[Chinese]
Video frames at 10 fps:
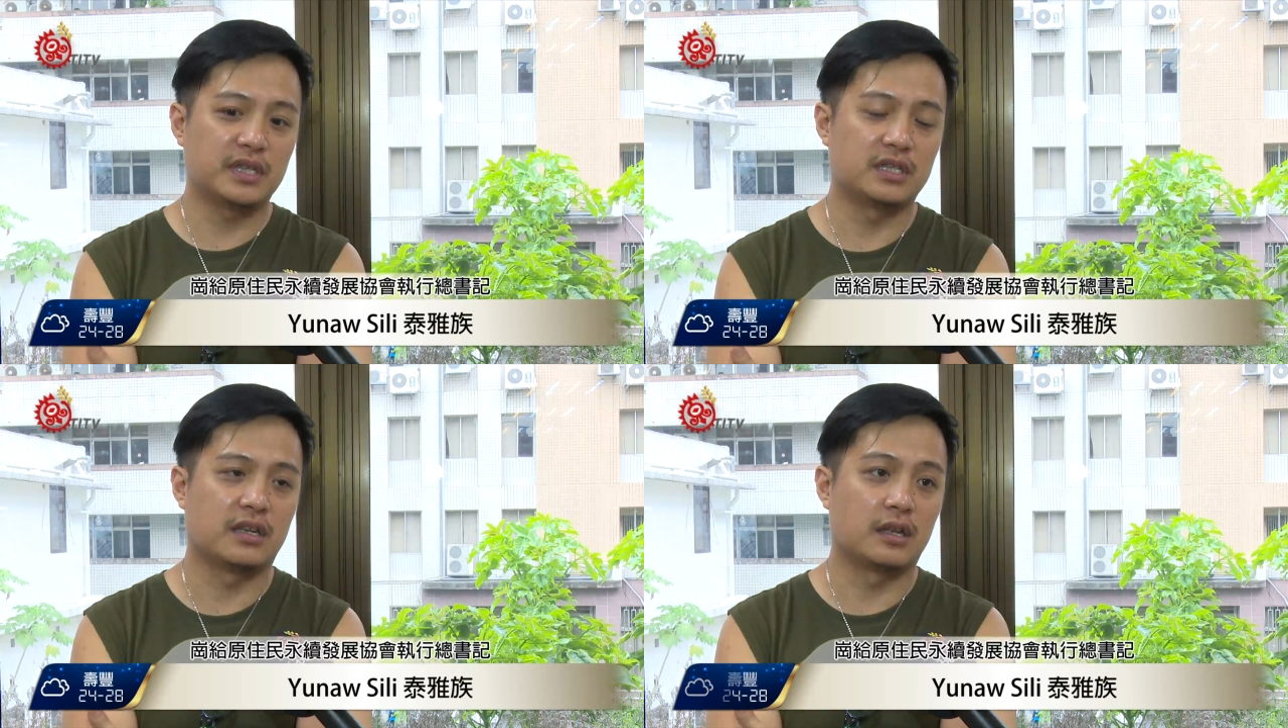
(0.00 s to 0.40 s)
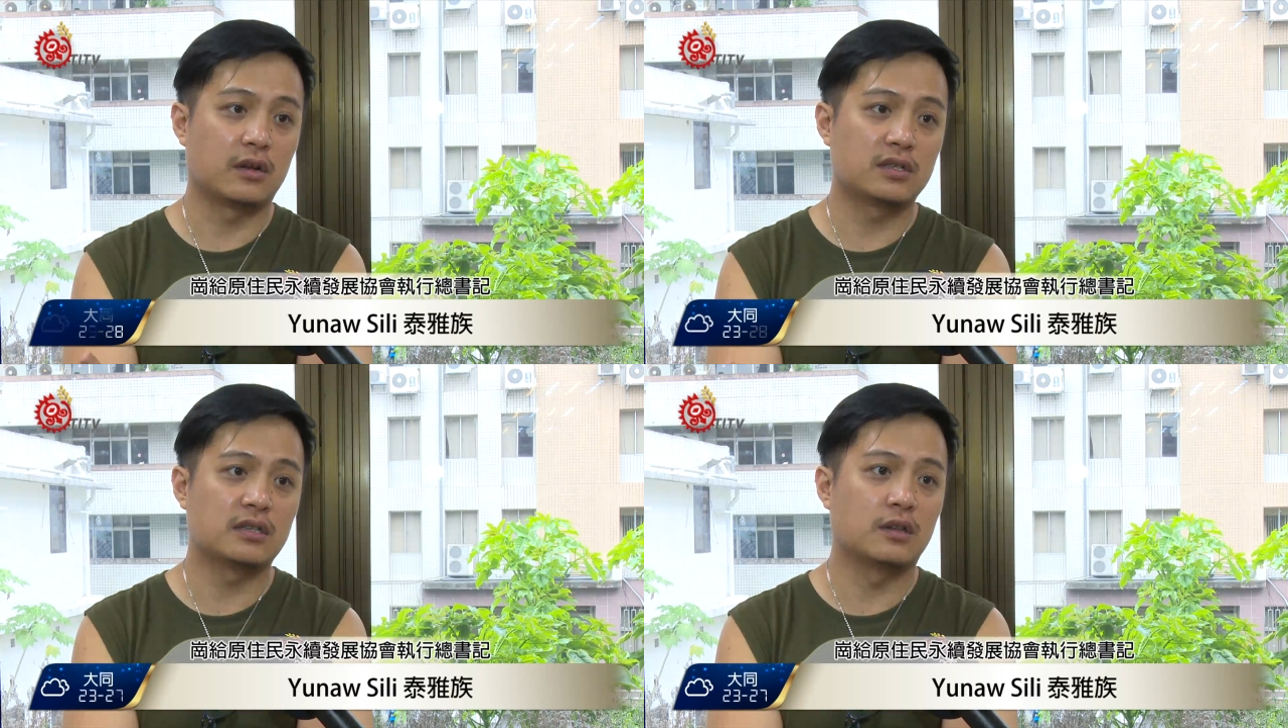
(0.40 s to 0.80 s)
并且能
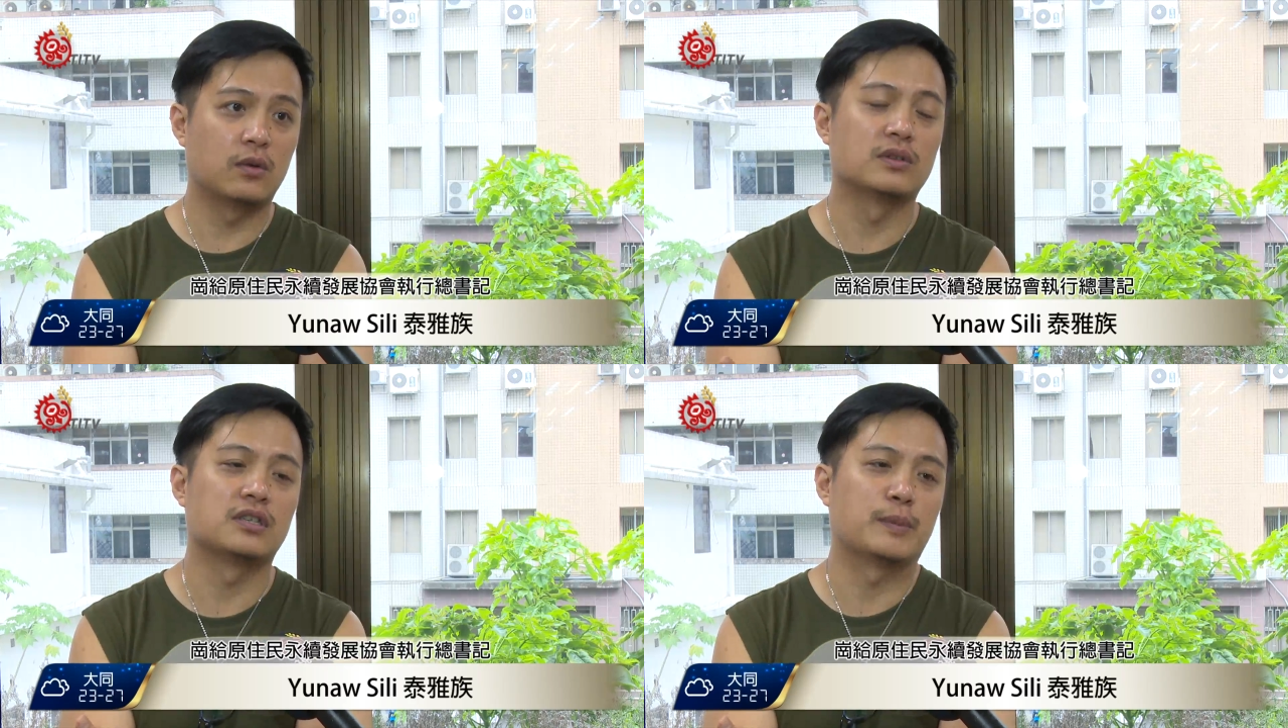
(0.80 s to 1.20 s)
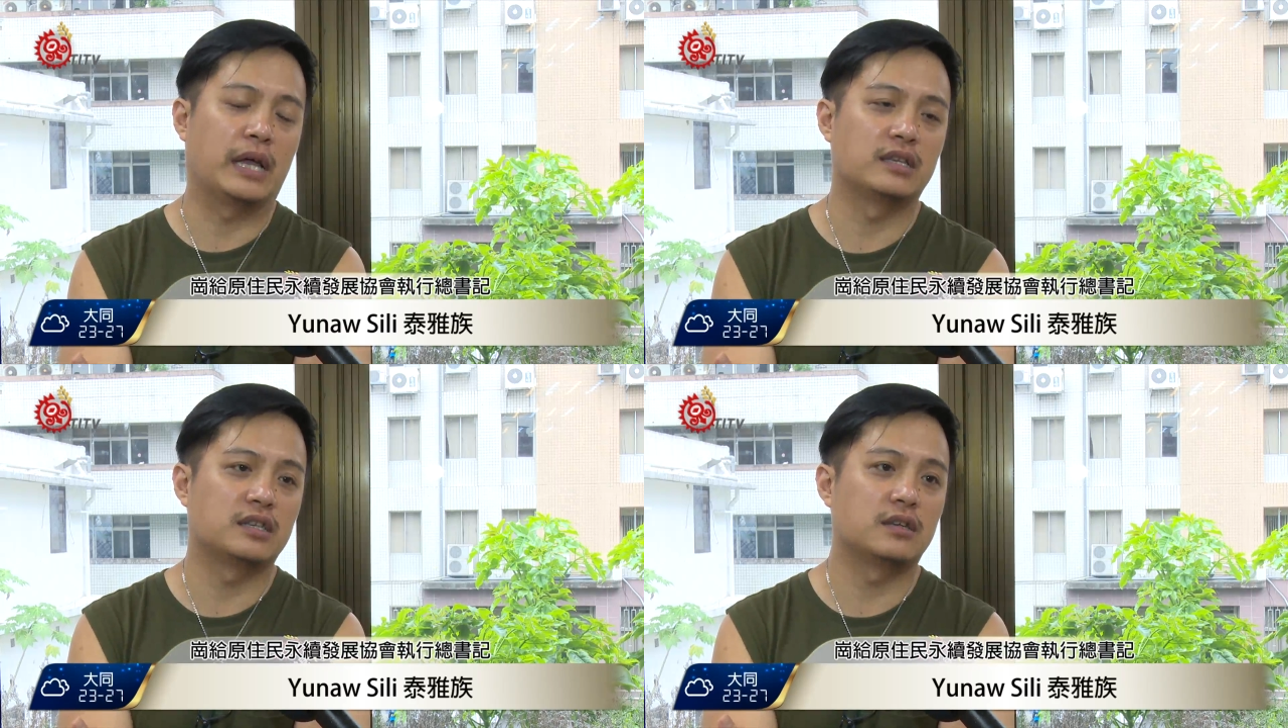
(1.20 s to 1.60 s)
够真的落实
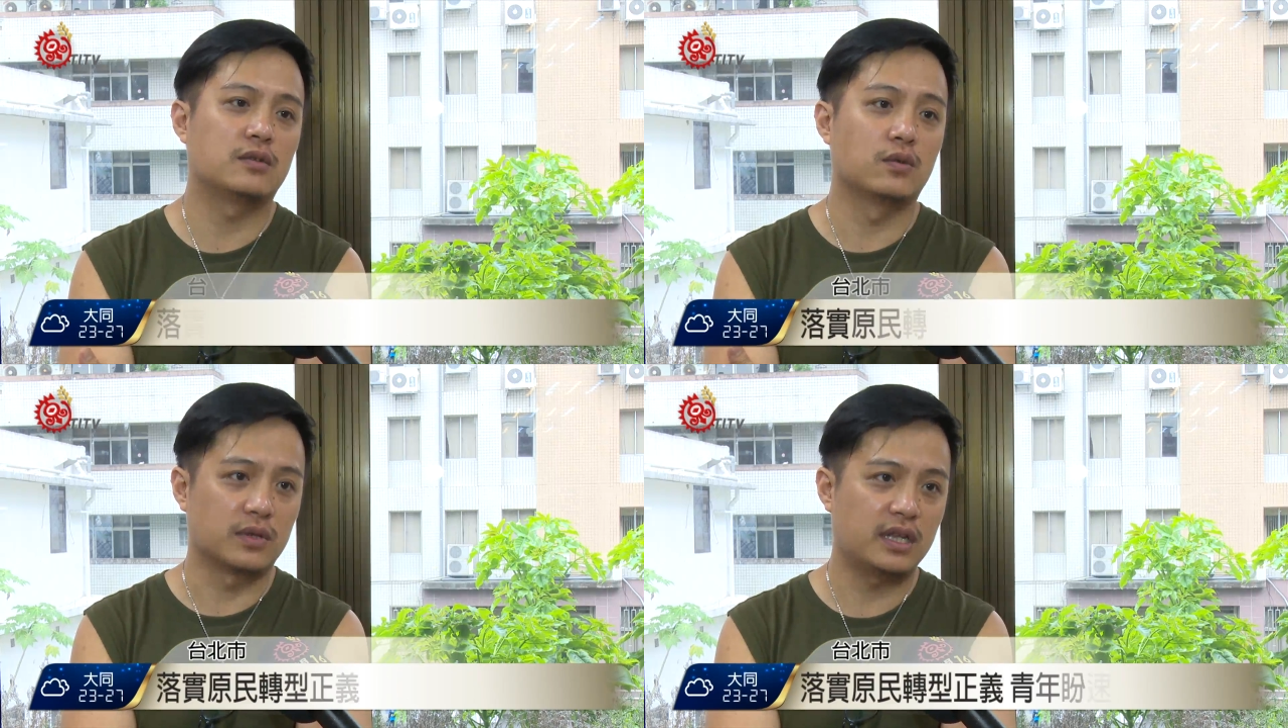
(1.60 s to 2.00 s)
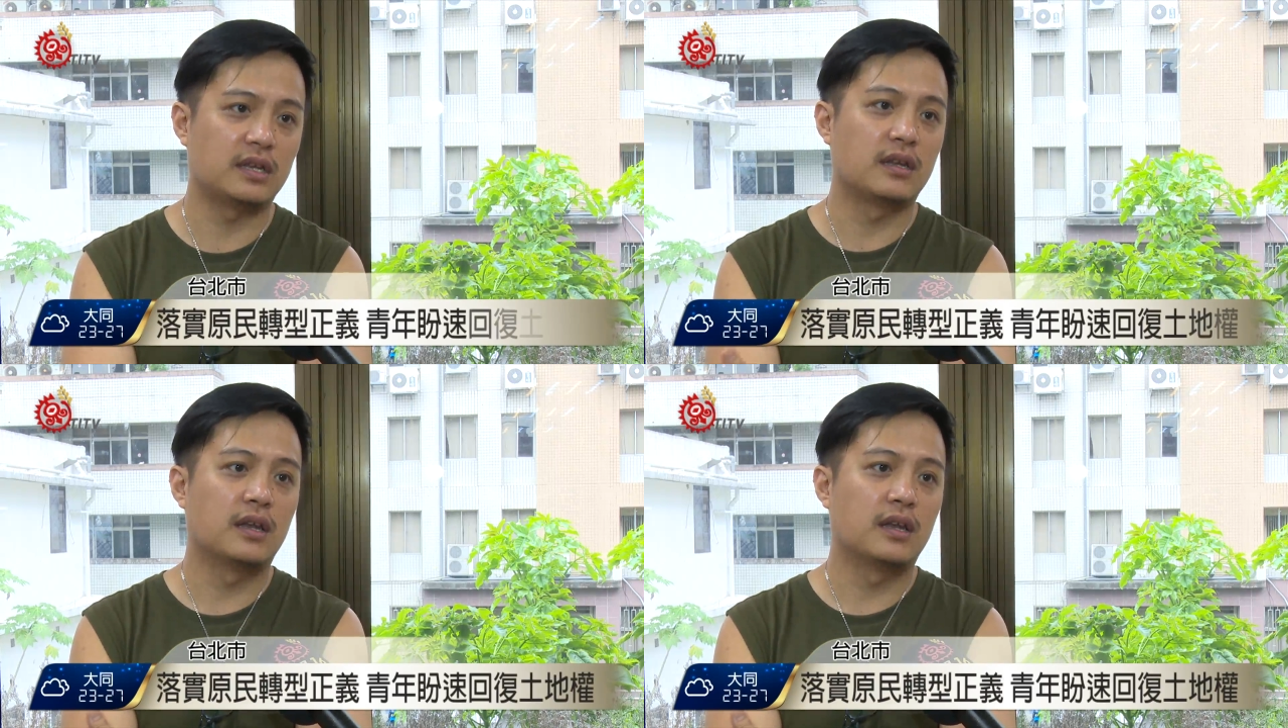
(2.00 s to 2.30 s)
把这些土地，